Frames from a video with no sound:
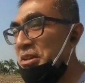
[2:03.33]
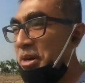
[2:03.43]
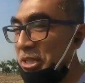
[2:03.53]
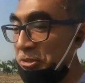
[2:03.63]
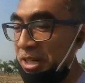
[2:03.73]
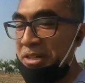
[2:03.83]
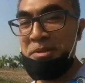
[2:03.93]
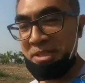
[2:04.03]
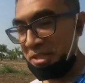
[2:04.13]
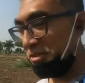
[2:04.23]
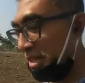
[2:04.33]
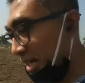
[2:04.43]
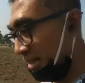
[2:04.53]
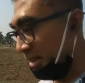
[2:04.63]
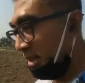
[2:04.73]
batuan, bisa juga.
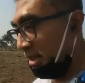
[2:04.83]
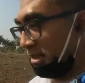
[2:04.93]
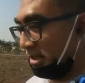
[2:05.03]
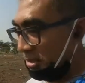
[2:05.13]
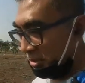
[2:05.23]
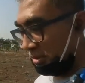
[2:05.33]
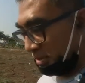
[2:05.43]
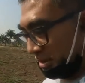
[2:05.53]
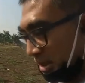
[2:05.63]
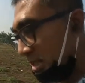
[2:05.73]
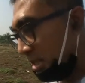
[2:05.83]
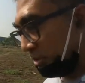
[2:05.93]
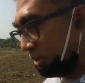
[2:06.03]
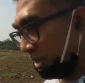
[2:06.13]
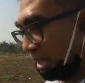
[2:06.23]
Itu salah
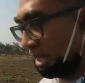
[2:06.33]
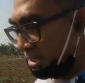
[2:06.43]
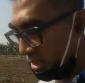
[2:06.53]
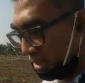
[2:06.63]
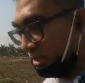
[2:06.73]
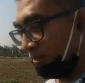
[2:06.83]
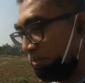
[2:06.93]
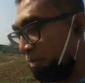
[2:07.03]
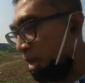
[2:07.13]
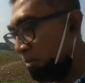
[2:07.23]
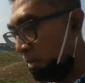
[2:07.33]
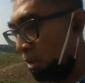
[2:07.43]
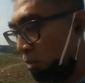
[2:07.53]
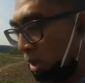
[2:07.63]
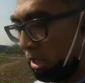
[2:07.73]
satu indikasi
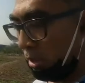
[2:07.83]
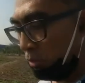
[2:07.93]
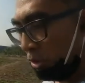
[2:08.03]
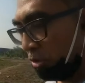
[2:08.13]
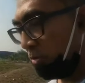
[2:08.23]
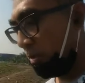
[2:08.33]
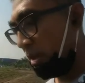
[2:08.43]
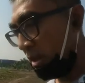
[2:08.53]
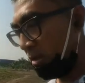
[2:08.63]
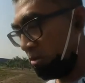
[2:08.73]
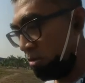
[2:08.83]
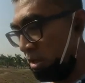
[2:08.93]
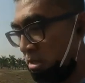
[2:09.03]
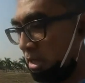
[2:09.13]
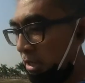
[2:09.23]
bahwa ilmu itu memang
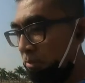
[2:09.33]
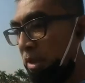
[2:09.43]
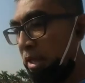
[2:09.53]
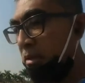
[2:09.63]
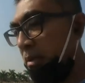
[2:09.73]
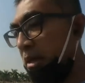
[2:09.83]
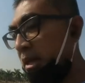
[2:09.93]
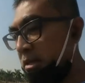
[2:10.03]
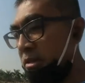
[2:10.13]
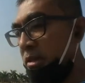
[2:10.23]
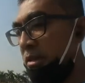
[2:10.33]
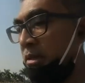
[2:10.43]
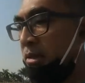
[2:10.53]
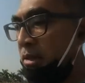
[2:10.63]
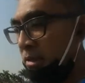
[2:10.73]
sudah sangat blend batasnya ya.
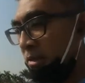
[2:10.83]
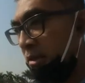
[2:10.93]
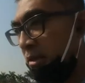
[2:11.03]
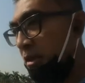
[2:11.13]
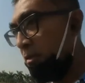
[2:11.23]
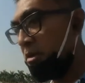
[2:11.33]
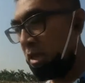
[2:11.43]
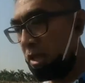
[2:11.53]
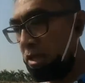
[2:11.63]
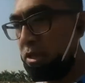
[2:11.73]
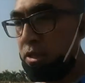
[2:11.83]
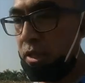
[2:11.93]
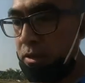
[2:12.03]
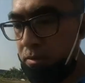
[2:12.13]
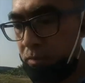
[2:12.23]
Jadi tidak bisa lagi
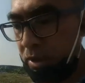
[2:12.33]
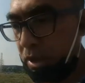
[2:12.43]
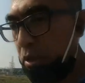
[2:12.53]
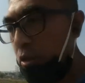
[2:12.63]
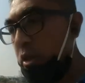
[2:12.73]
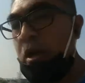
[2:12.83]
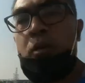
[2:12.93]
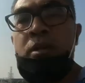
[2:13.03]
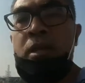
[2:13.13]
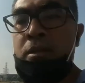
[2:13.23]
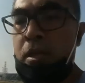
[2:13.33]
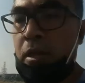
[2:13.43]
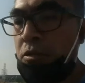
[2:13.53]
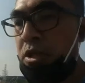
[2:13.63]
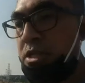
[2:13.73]
kita bikin kotak-kotak
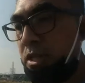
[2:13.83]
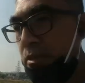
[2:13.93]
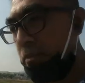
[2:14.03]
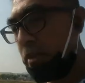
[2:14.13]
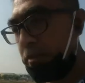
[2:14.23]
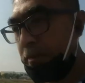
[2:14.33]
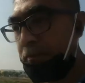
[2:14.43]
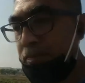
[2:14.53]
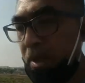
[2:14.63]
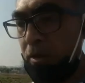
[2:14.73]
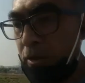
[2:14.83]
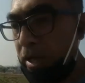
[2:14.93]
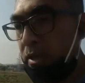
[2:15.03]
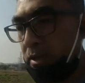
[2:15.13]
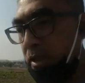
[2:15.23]
terlalu rigid gitu.
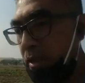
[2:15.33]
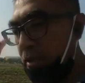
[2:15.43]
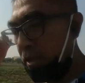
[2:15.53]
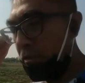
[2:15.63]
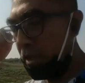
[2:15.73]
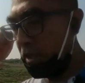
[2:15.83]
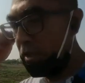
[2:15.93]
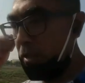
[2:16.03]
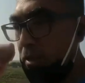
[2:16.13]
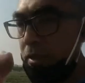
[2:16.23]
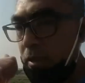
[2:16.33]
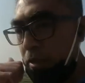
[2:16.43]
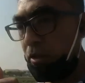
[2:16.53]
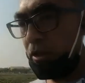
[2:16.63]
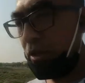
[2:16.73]
Oke, jadi saya ulang lagi, geologi